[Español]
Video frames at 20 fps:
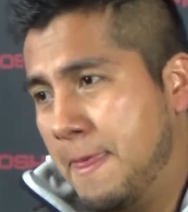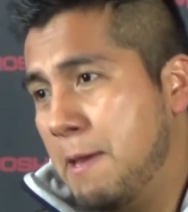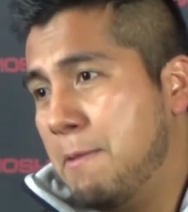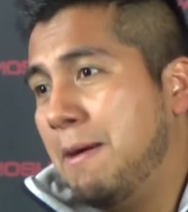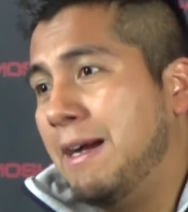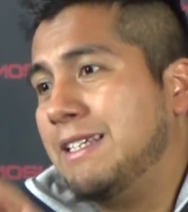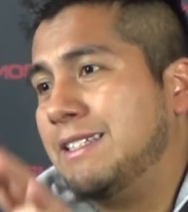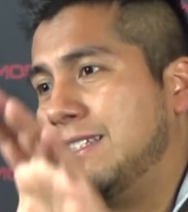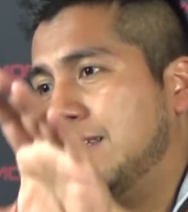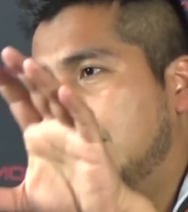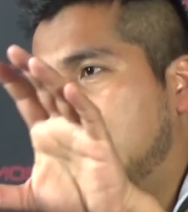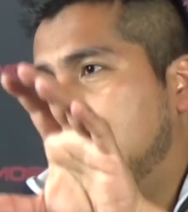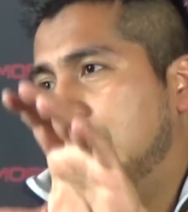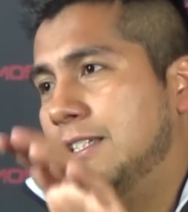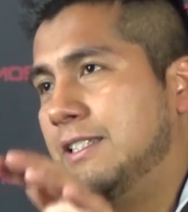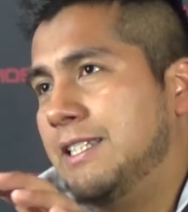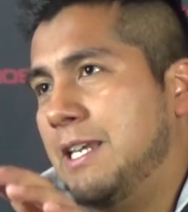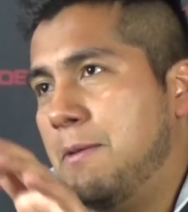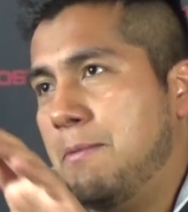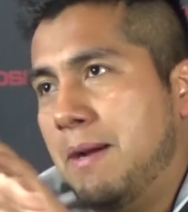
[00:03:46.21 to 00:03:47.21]
vas,
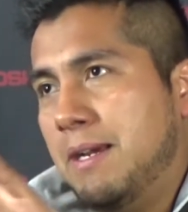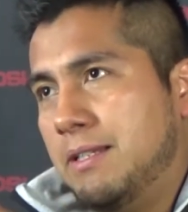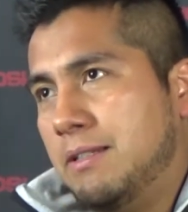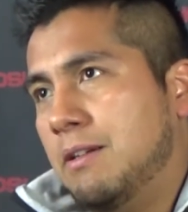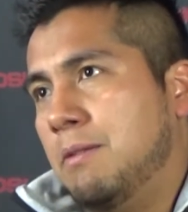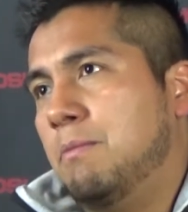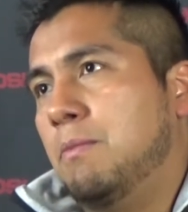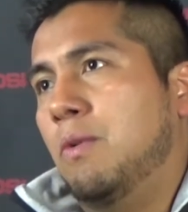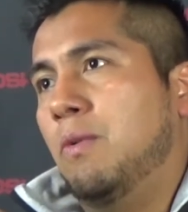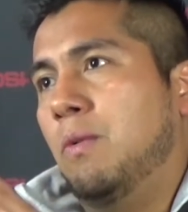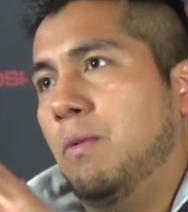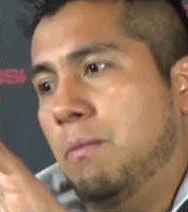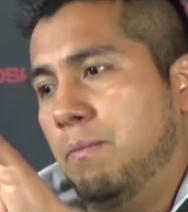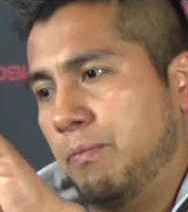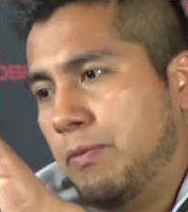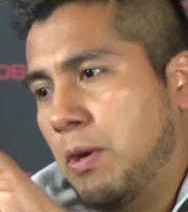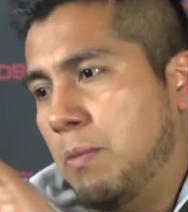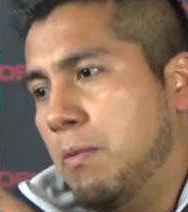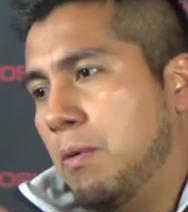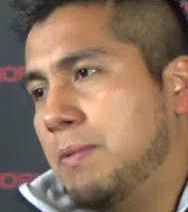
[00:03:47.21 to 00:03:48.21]
vas como,
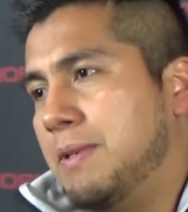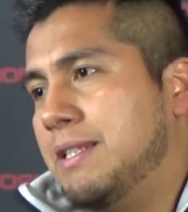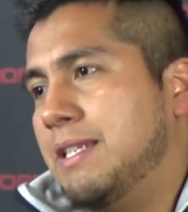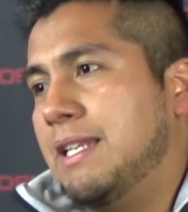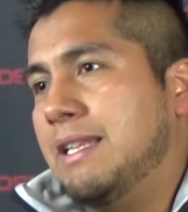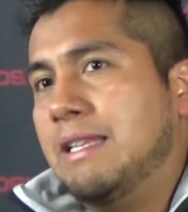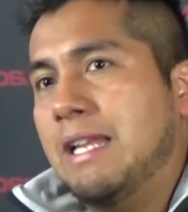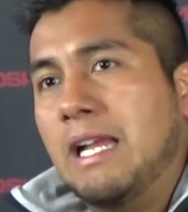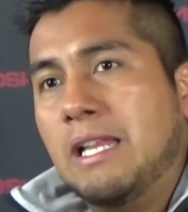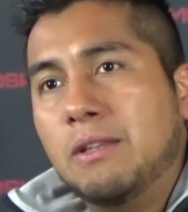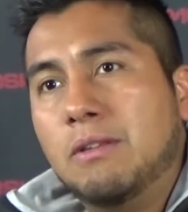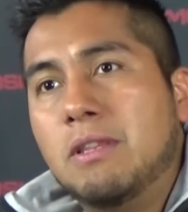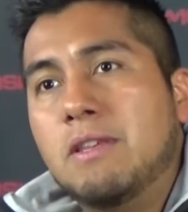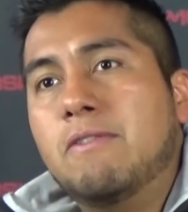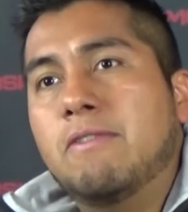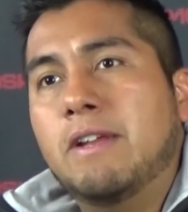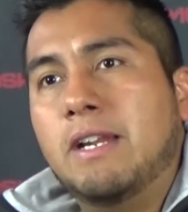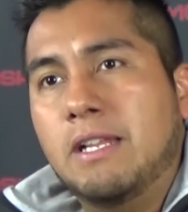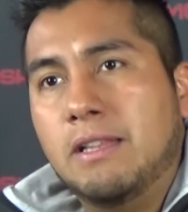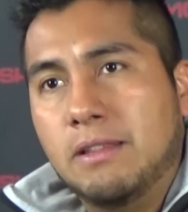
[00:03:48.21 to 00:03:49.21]
como visitando
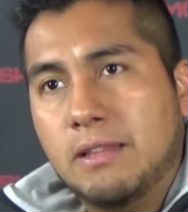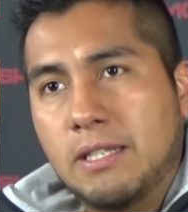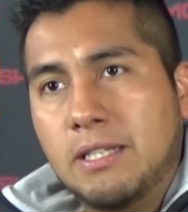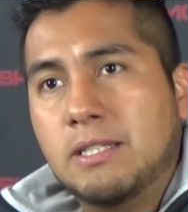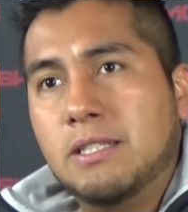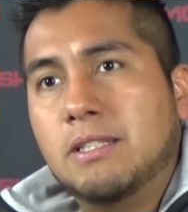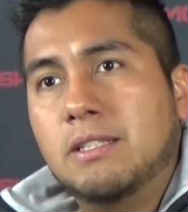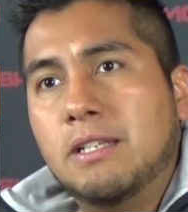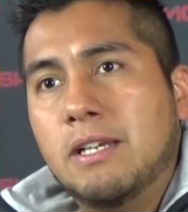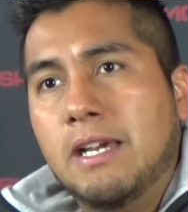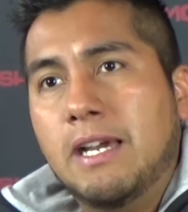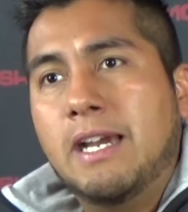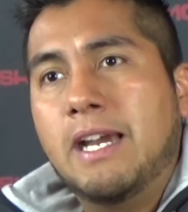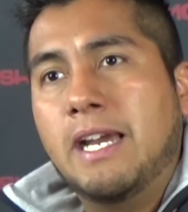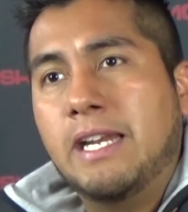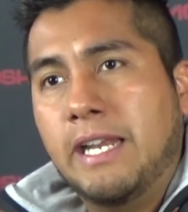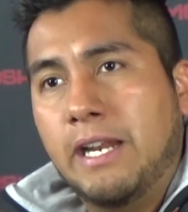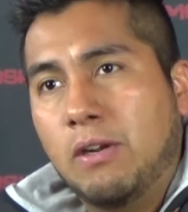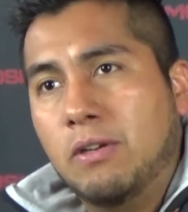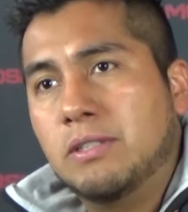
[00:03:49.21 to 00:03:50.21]
diferentes
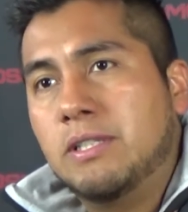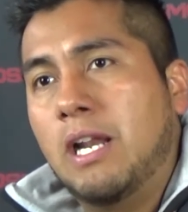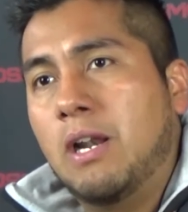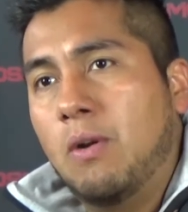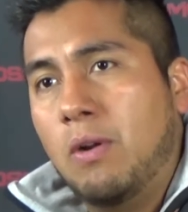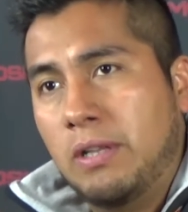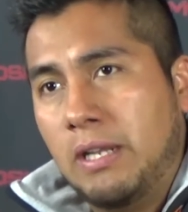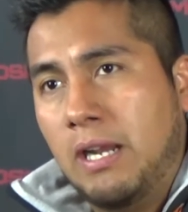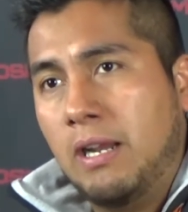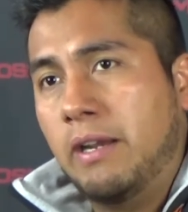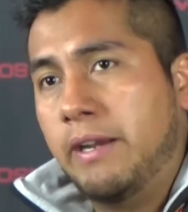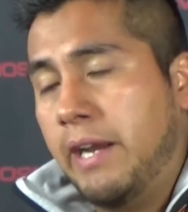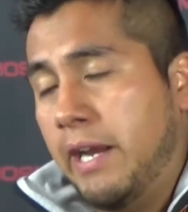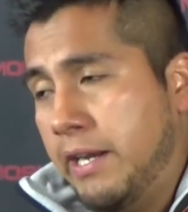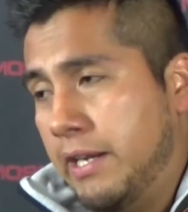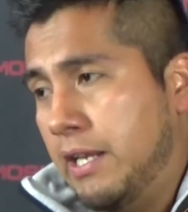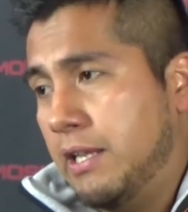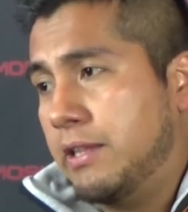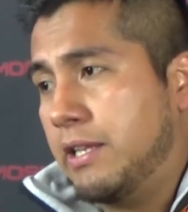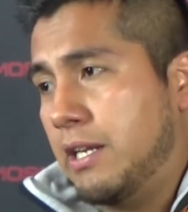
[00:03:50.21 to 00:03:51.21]
géneros
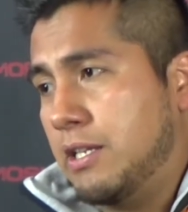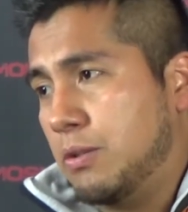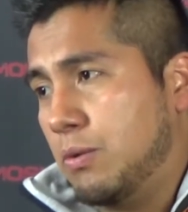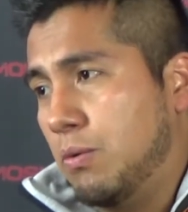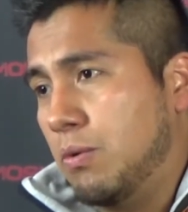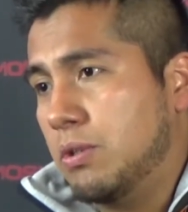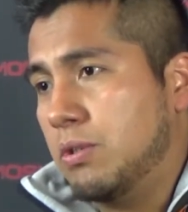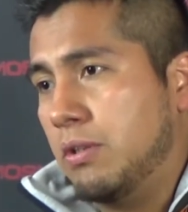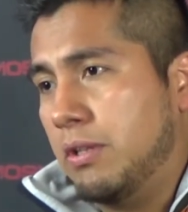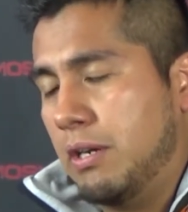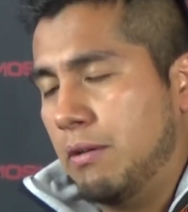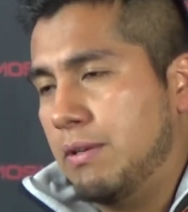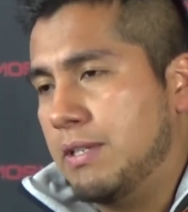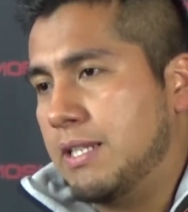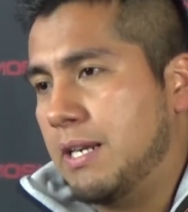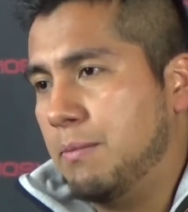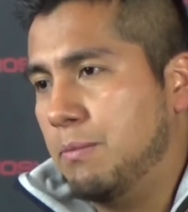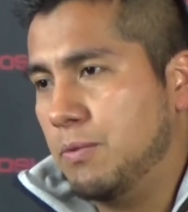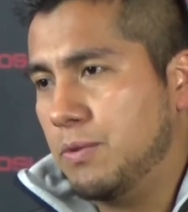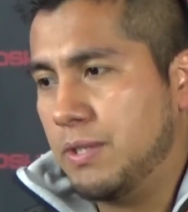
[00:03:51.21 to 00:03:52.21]
en el transcurso de
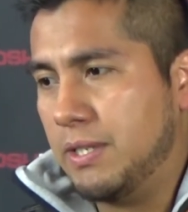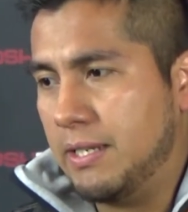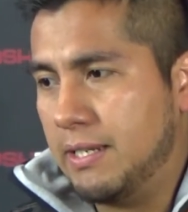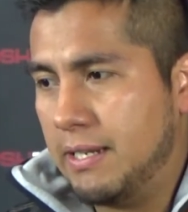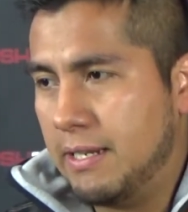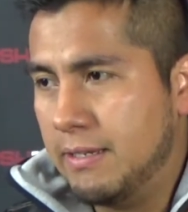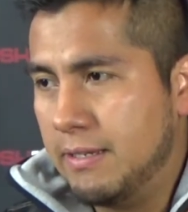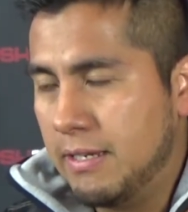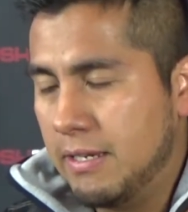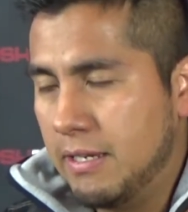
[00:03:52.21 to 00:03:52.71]
nuestra música.